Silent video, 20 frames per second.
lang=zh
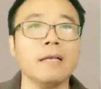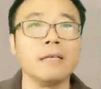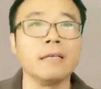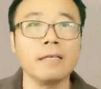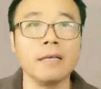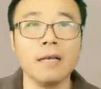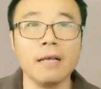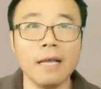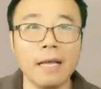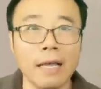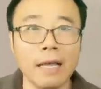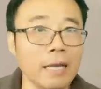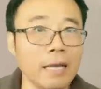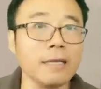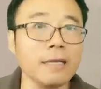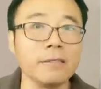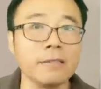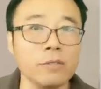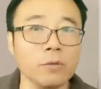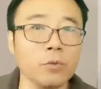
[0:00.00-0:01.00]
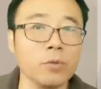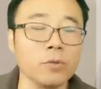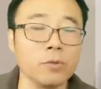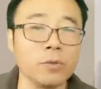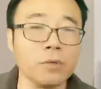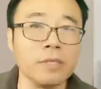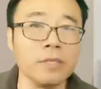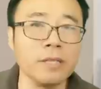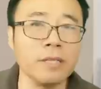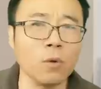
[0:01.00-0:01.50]
像 Alex，我觉
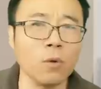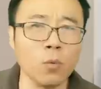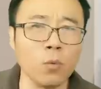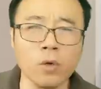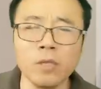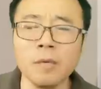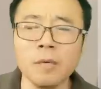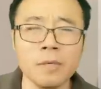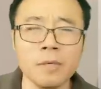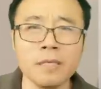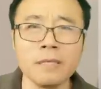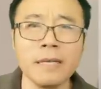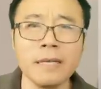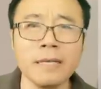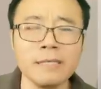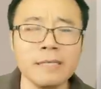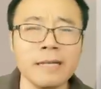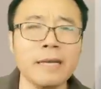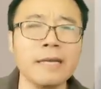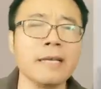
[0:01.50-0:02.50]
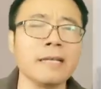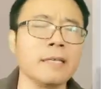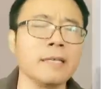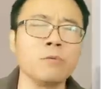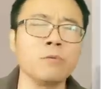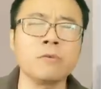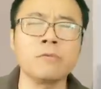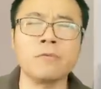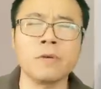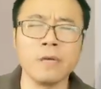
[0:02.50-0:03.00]
得呢，国内平台既然两千
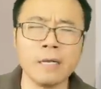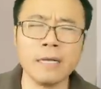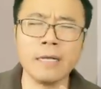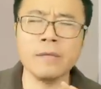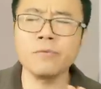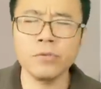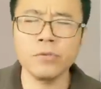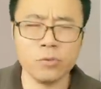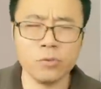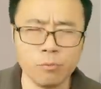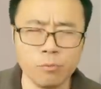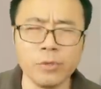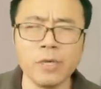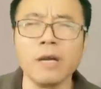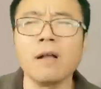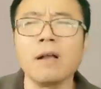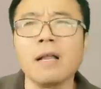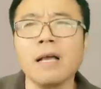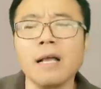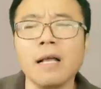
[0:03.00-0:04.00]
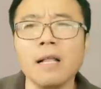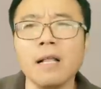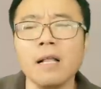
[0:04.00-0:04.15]
多粉，干脆就不要了。